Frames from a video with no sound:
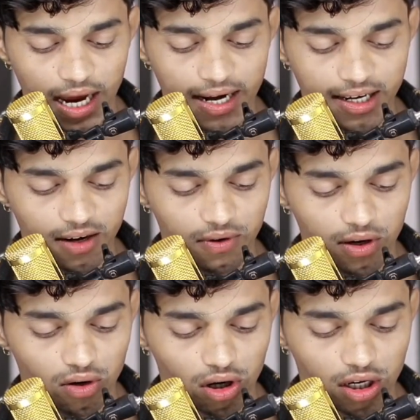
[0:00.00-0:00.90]
हैंडल
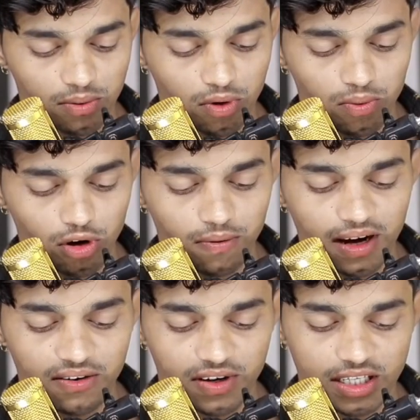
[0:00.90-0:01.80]
विल नॉट रिमूव योर
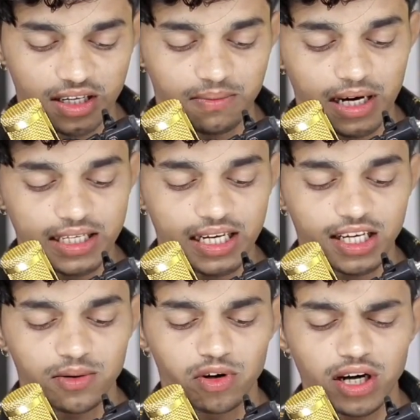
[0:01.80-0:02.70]
वेरिफिकेशन बैच
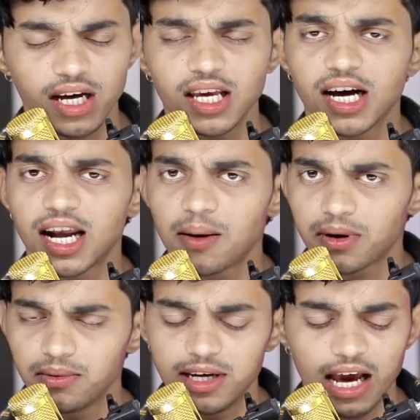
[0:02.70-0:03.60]
यानी ये बोल रहे हैं कि अगर
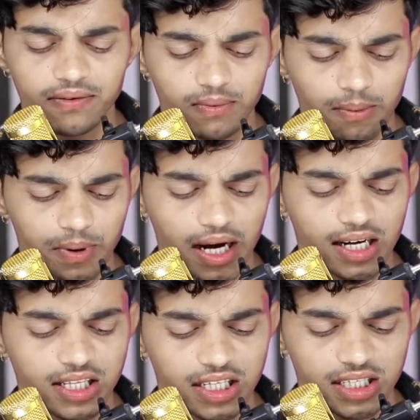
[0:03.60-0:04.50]
आप कभी लाइफ में अपना
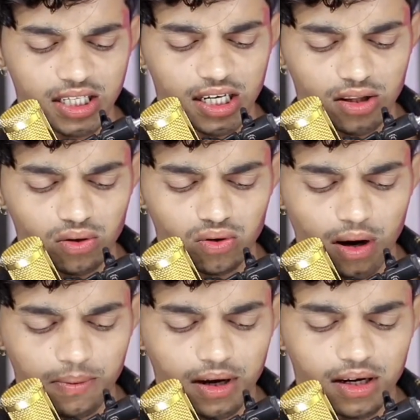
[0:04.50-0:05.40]
हैंडल चेंज करते हो तो
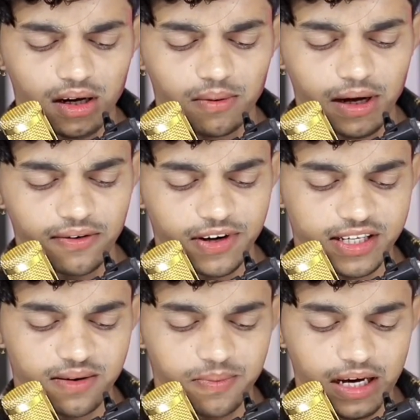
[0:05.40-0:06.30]
आपका
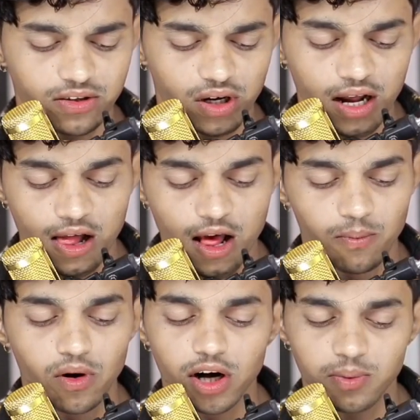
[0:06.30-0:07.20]
वेरिफिकेशन बैच जो है
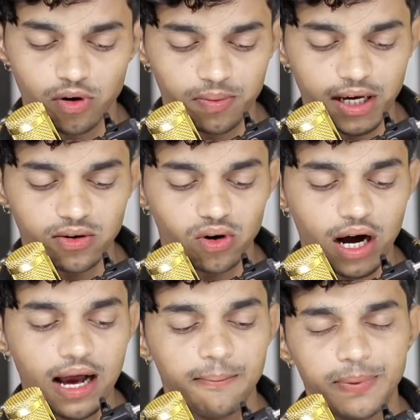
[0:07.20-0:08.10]
वो रिमूव नहीं
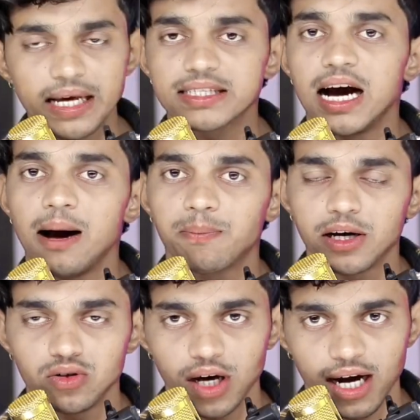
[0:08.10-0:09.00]
होगा प्लस
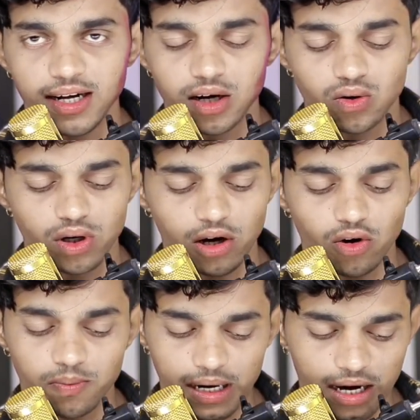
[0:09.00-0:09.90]
आपका जो है हैंडल कोई ना
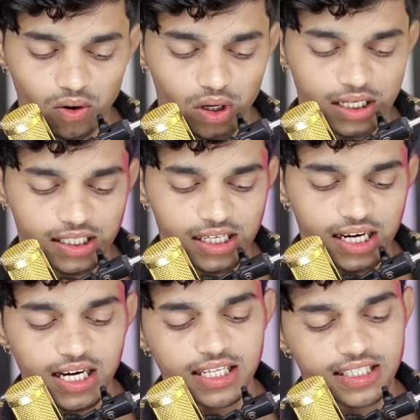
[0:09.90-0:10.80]
कोई बना होना
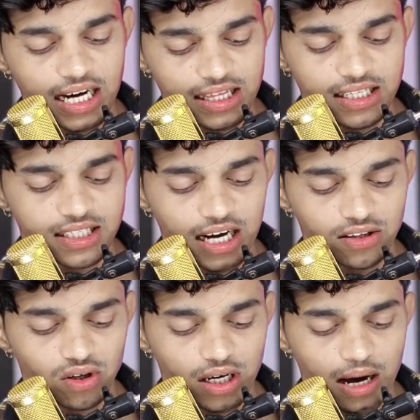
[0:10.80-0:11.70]
चाहिए साथ ही
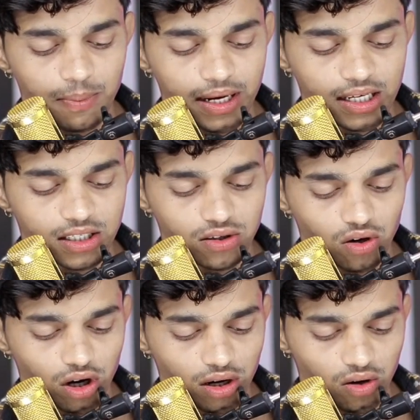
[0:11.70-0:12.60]
साथ जो है यहाँ पर एक चीज़
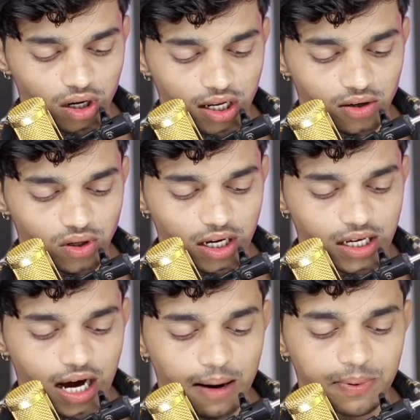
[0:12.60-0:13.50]
और इन्होंने लिखी हुई है
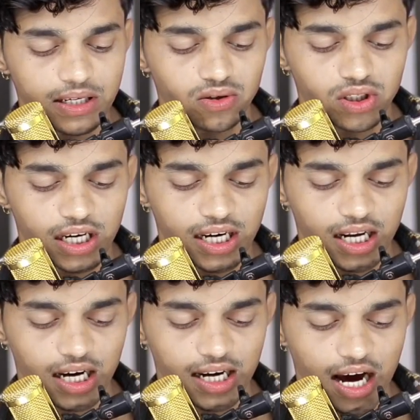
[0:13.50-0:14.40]
कि आपके जो
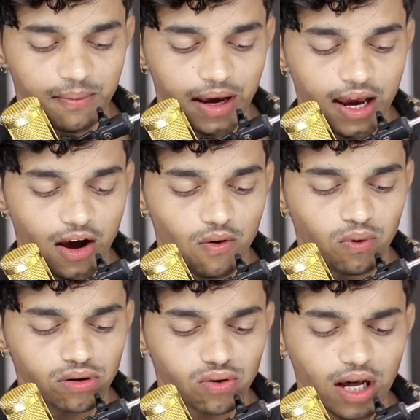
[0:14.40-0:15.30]
चैनल का नाम है
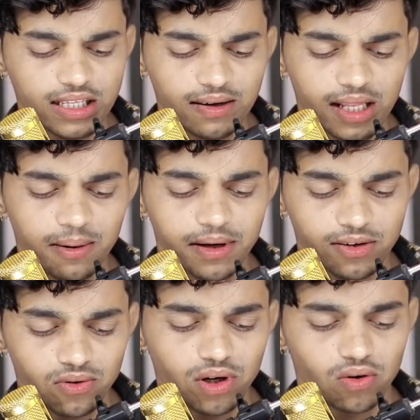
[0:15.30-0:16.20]
वो थोड़ा सा मतलब
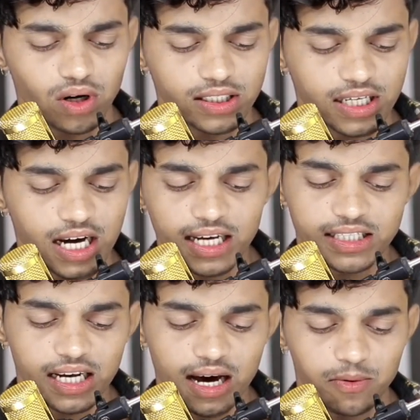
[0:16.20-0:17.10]
यूनिक होना चाहिए
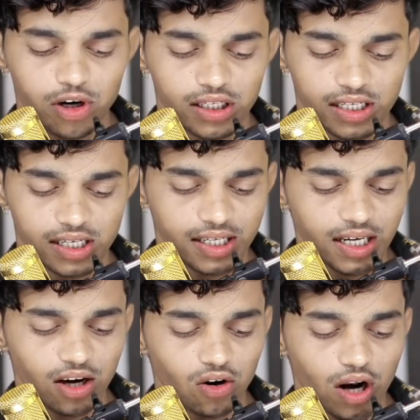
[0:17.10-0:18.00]
अच्छा नाम होना चाहिए
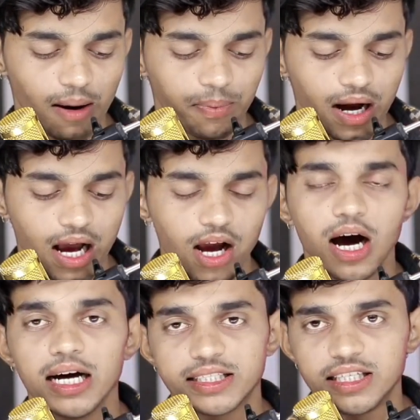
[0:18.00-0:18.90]
ठीक है और आपका
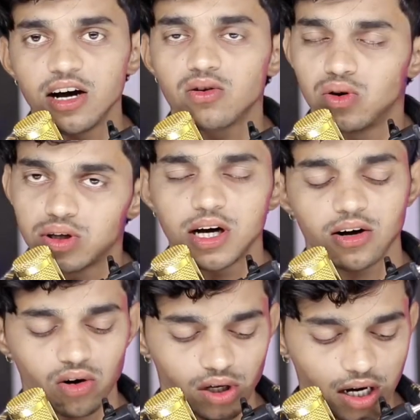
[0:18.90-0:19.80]
अच्छा खुद का
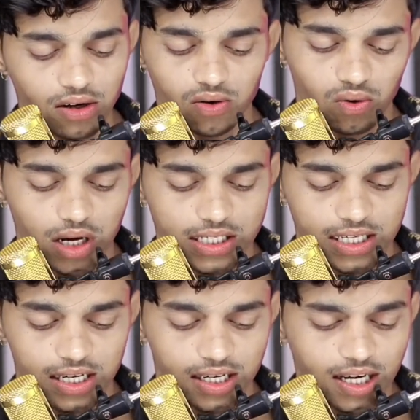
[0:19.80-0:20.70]
कंटेंट होना
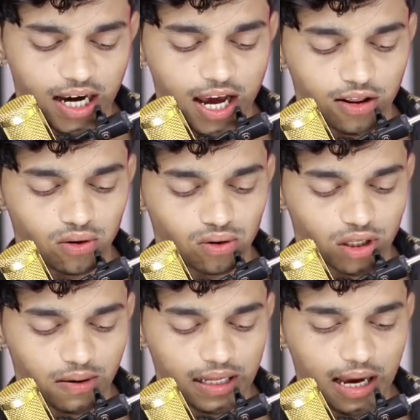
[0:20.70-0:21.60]
चाहिए ठीक है तो
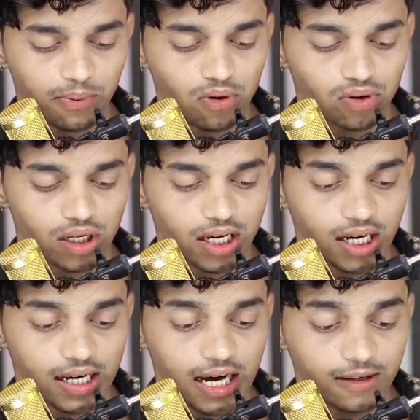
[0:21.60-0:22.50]
उसके बाद आपको कुछ नहीं
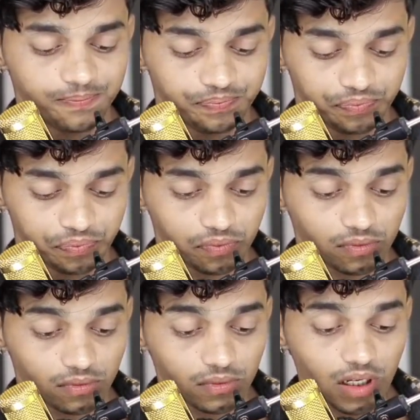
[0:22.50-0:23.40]
करना है
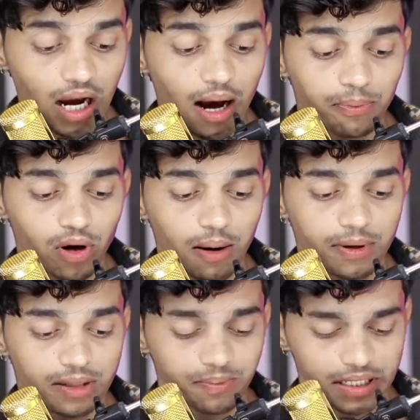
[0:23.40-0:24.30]
आपको यहाँ
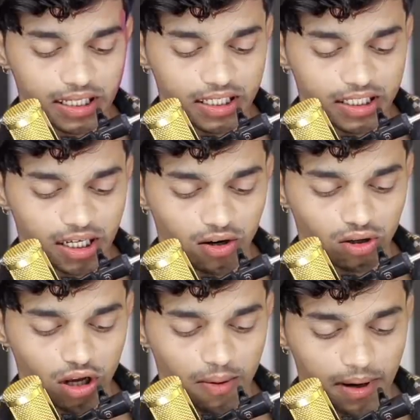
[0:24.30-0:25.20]
पर सिंपल सा नीचे
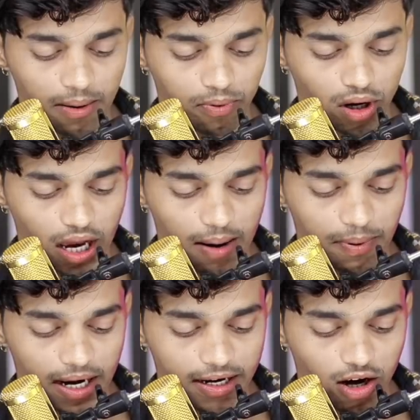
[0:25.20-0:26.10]
आओगे तो यहाँ पर आपको एक
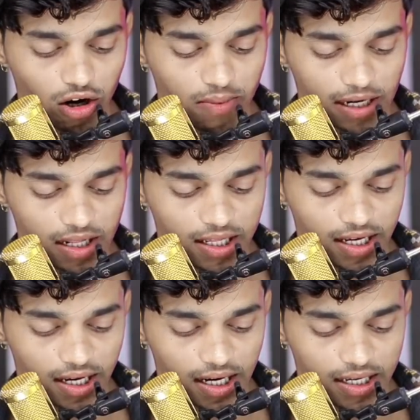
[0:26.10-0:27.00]
अप्लाई नाव का बटन
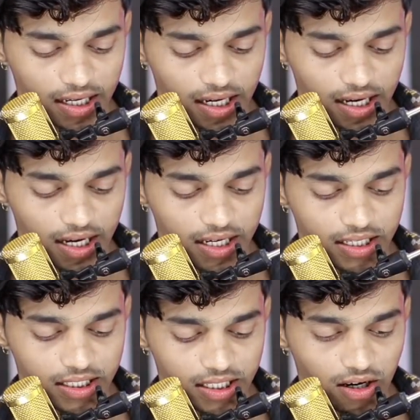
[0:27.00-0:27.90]
दिखेगा ठीक है
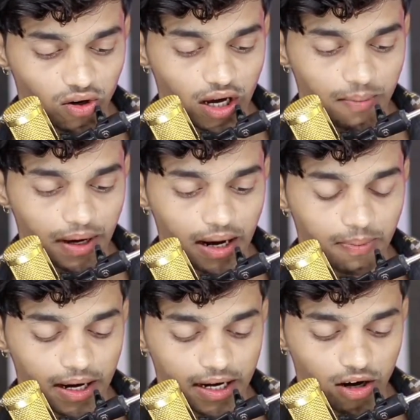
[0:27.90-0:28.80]
नीचे आओगे यहाँ पर
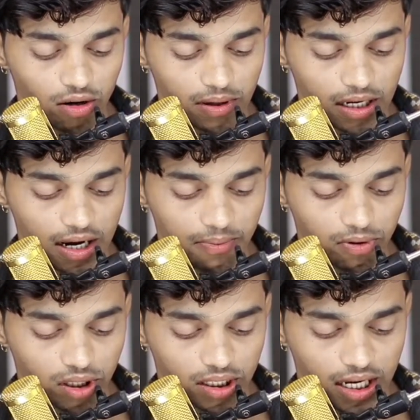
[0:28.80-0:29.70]
अप्लाई नाव का बटन
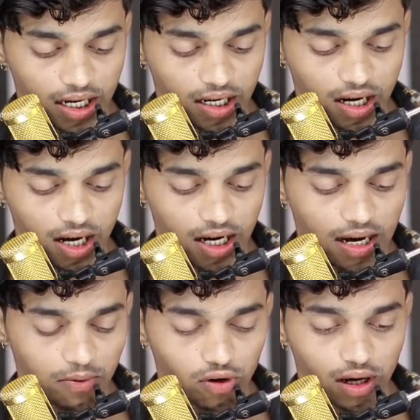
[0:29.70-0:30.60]
आपको दिख जाएगा कहाँ
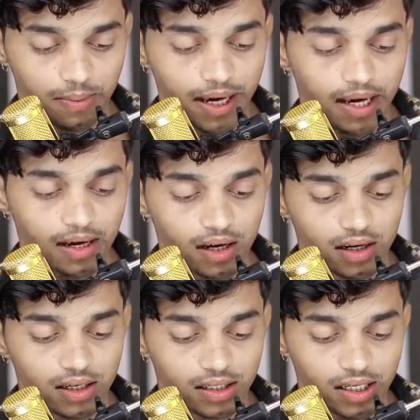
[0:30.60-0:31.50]
गायब हो गया बे
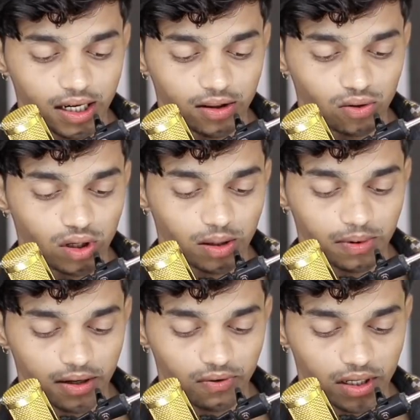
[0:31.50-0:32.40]
ठीक है तो एक
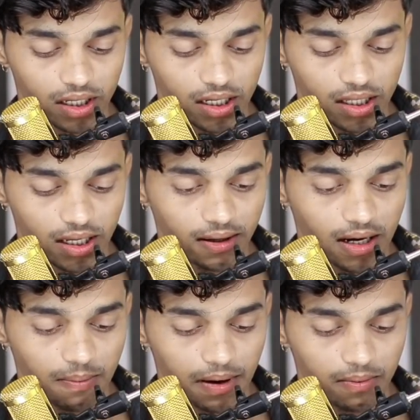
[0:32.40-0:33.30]
मिनट वेट करते हैं
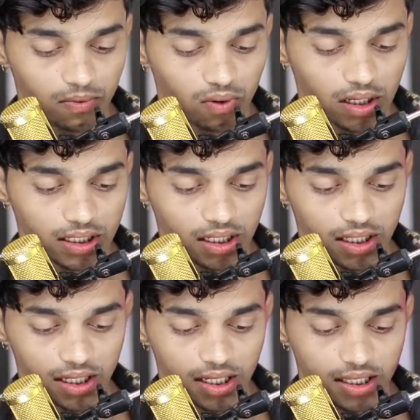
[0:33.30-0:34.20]
यहाँ पर हम थोड़ा सा
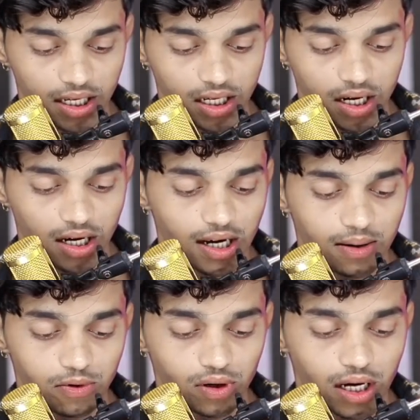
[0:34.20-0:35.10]
देख लेते हैं कहाँ
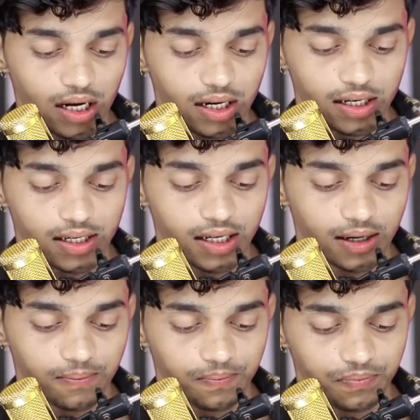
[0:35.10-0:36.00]
गायब हो गया ठीक
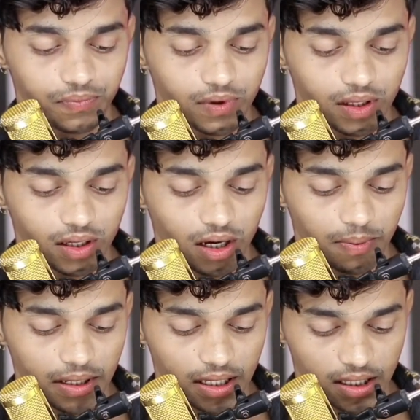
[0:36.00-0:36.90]
है यहाँ पर